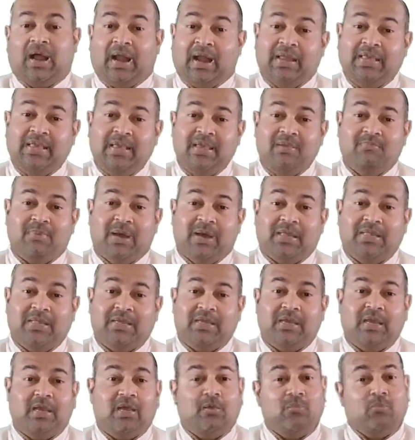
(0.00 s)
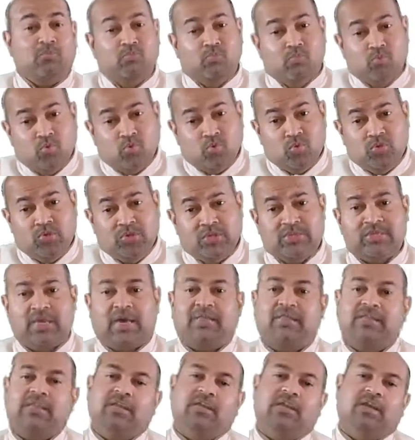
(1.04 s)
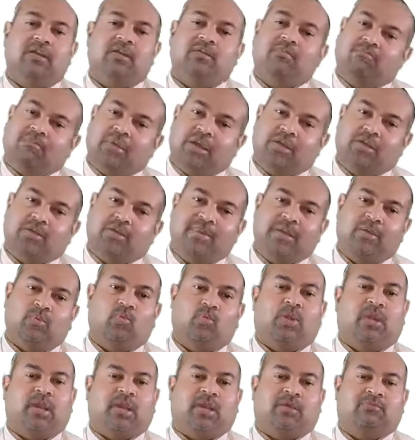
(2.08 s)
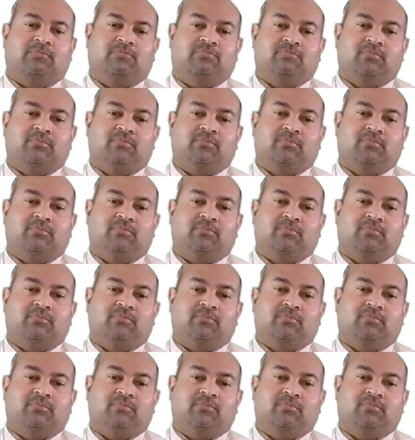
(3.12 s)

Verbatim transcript: அணையை பாதிக்க மூன்று சாத்தியங்கள் மட்டுமே உள்ளன